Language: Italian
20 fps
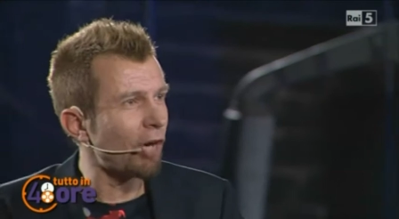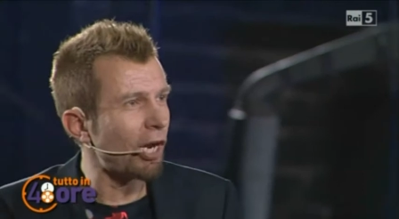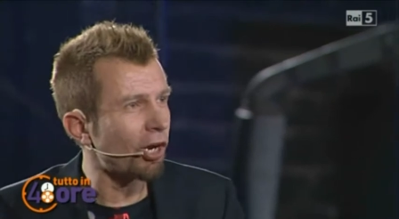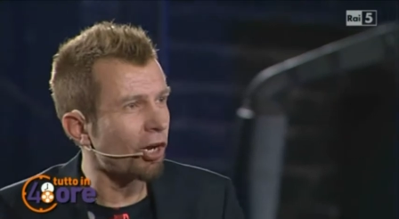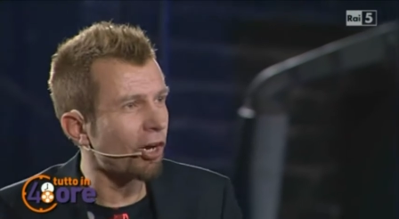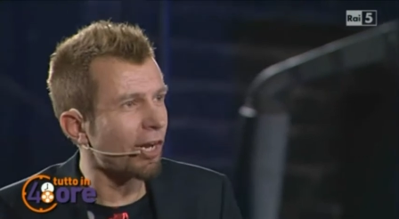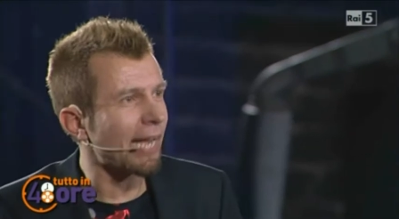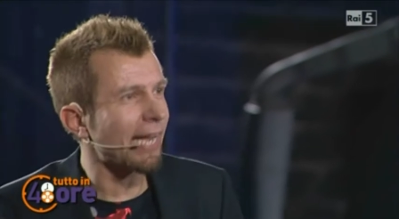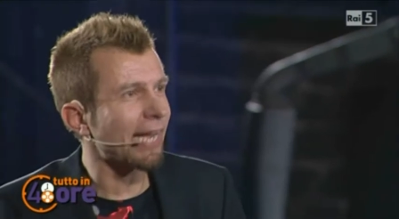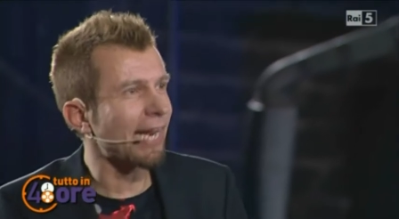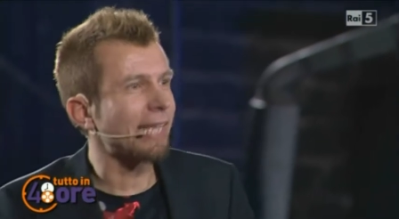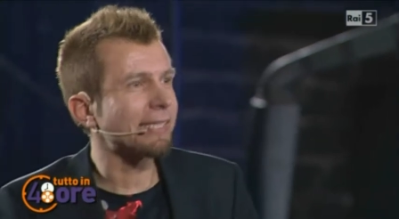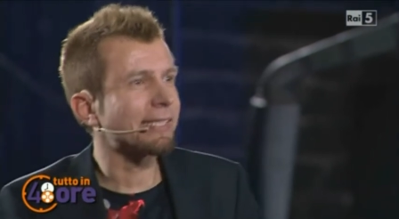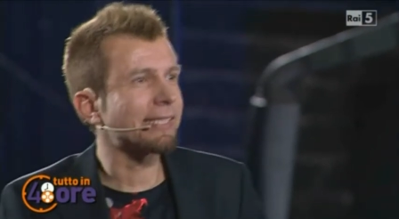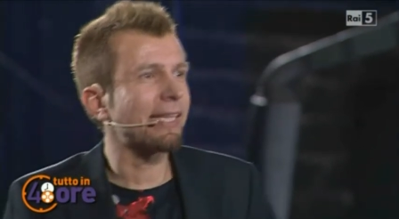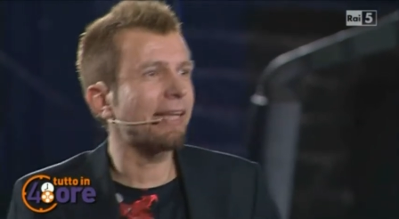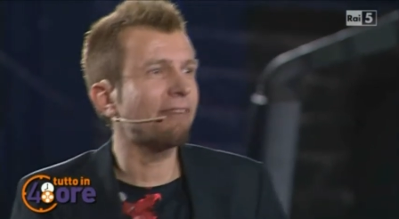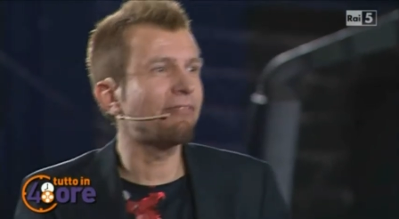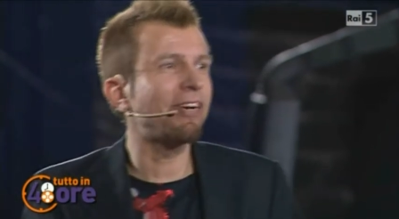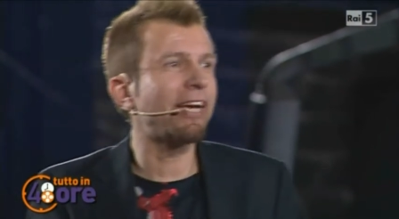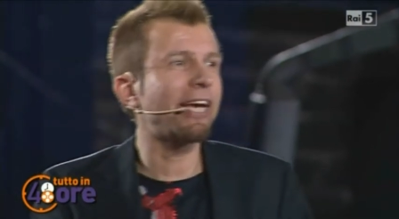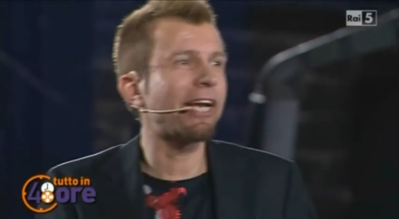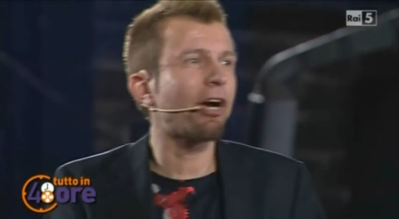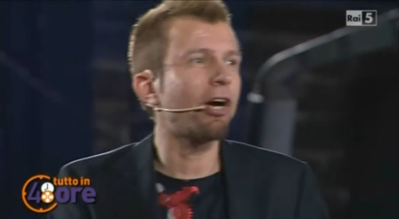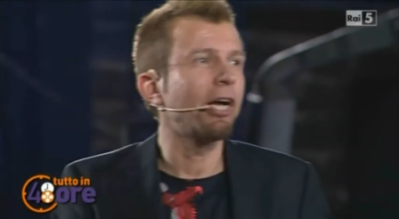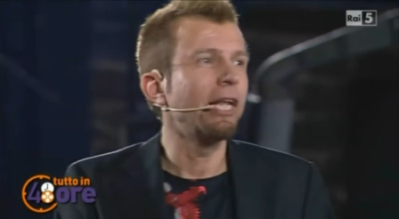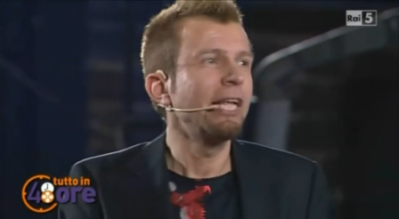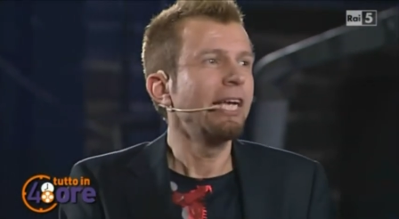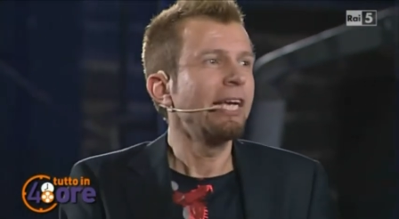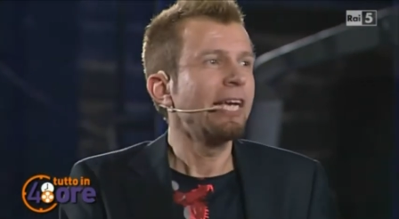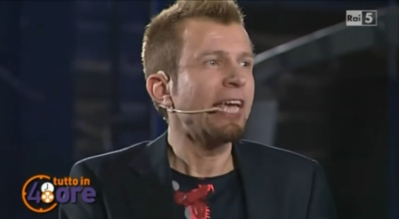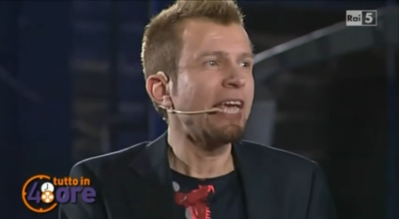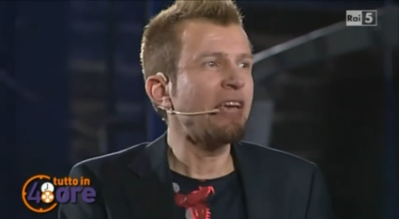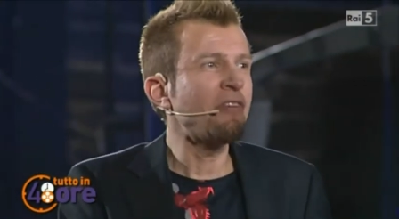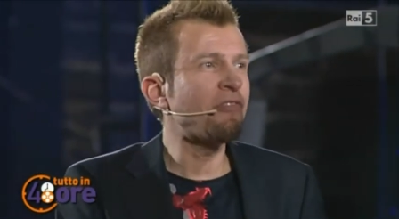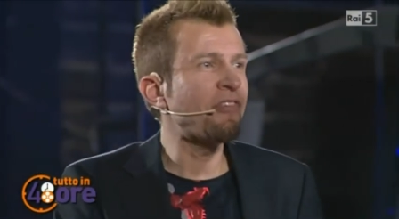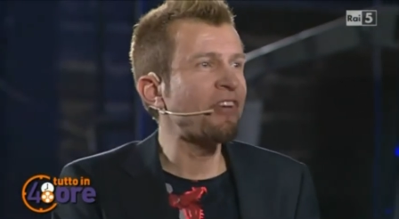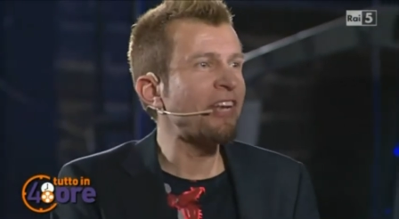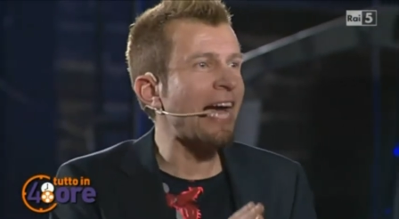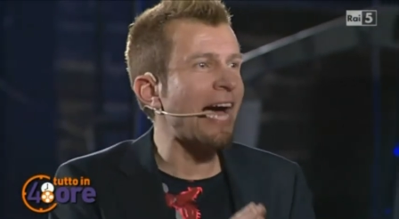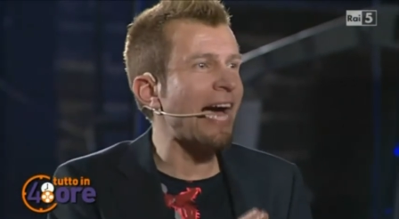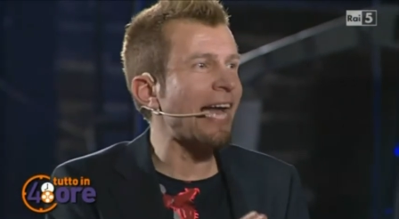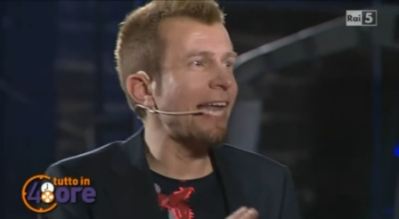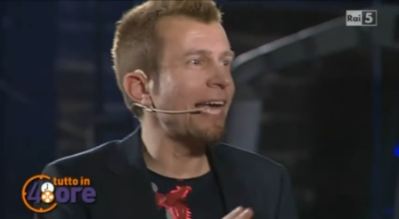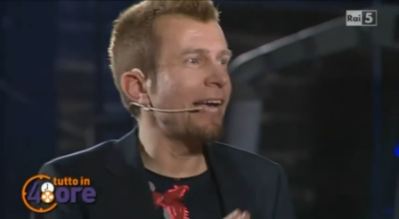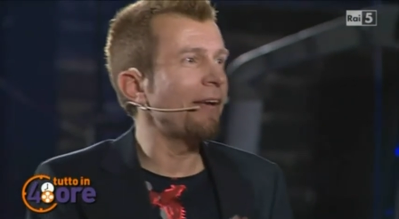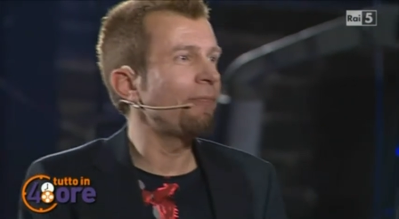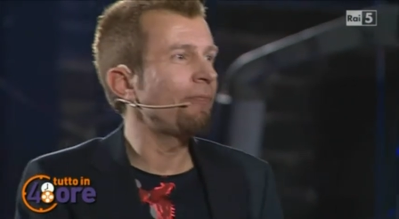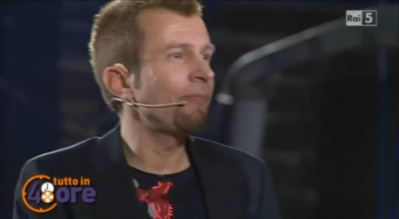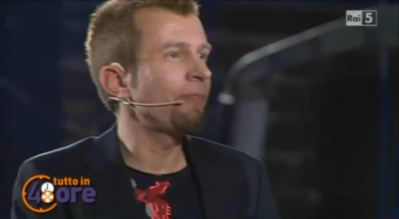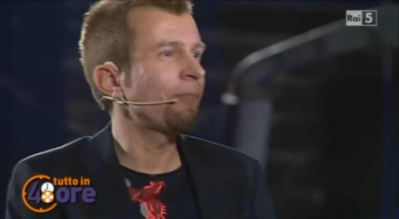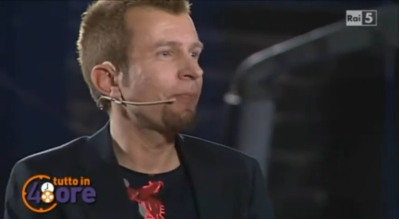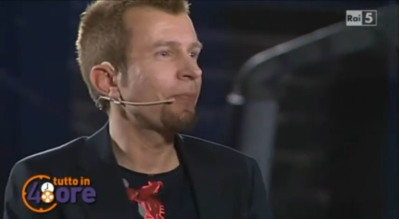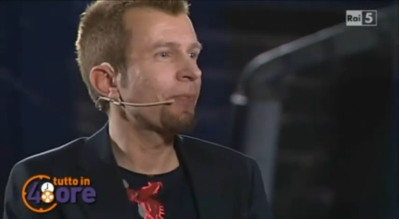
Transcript: allora, grazie davvero. In finale